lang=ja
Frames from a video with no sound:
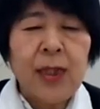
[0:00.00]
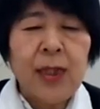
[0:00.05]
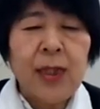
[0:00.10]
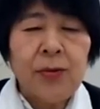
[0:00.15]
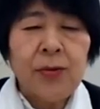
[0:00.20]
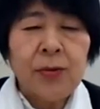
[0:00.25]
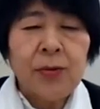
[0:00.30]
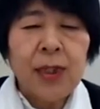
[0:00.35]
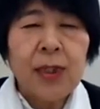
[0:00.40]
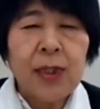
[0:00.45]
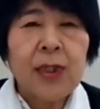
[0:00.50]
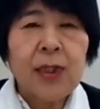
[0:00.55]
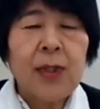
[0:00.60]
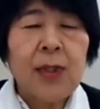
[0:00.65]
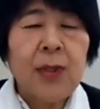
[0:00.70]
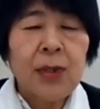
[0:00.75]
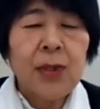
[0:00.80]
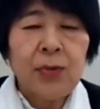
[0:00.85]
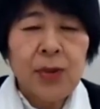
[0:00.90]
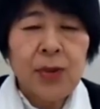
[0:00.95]
店のお客
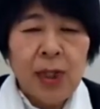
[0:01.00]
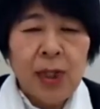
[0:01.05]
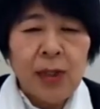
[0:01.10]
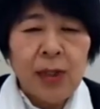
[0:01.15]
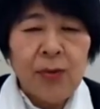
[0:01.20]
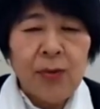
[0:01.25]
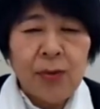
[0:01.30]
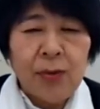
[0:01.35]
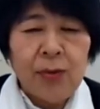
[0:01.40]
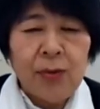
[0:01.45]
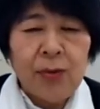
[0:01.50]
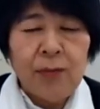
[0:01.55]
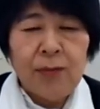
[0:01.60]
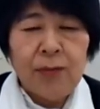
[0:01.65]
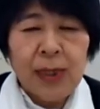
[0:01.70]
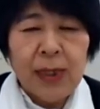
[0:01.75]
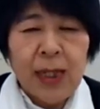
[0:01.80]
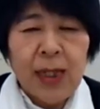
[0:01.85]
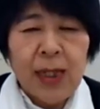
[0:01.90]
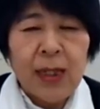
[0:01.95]
様の対応、
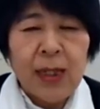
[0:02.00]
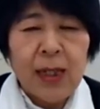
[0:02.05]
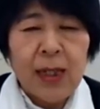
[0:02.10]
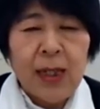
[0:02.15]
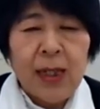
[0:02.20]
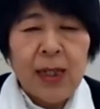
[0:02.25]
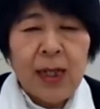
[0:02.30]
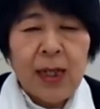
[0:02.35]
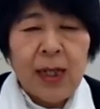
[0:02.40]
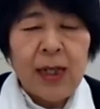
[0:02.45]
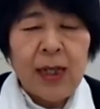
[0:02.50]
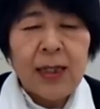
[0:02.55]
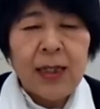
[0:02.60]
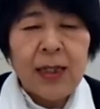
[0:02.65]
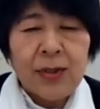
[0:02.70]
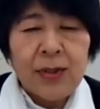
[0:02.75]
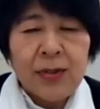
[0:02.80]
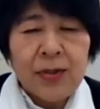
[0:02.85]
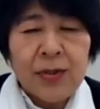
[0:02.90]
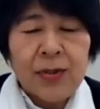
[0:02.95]
また配
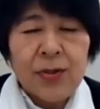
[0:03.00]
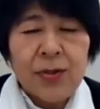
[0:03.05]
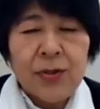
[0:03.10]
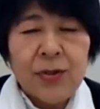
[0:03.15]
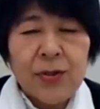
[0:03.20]
達、